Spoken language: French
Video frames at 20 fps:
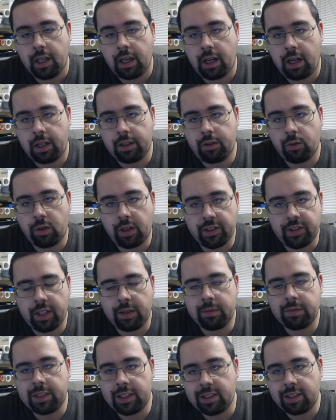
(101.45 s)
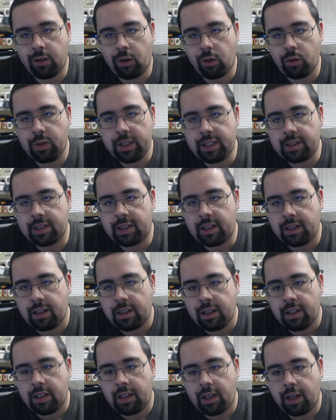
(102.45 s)
Ah, donc en TMC 08,
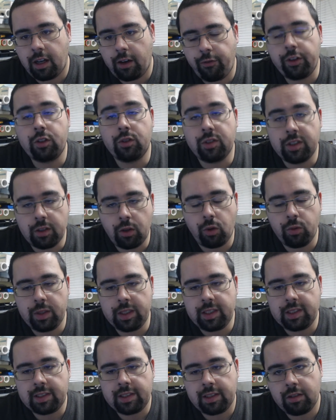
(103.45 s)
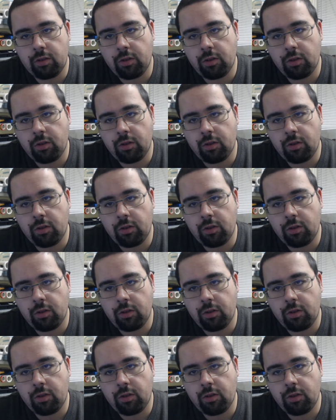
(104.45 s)
2208.